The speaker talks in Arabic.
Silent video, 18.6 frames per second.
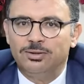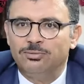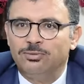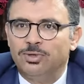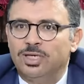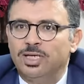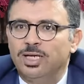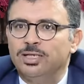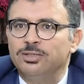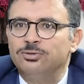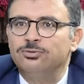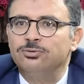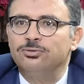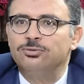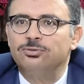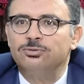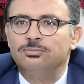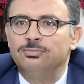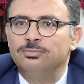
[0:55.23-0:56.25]

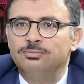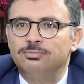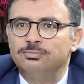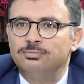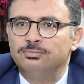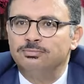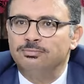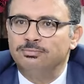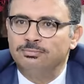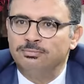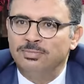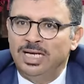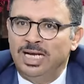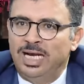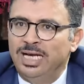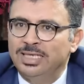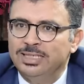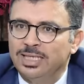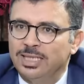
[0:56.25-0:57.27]
وكأنه
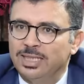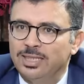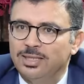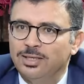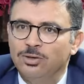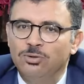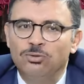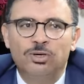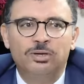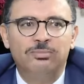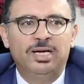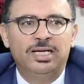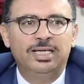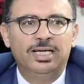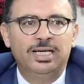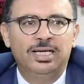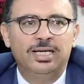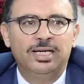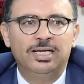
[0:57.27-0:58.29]
ما حدث هو
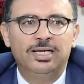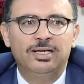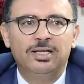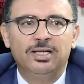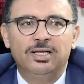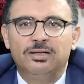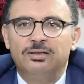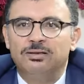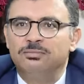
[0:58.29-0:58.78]
معناها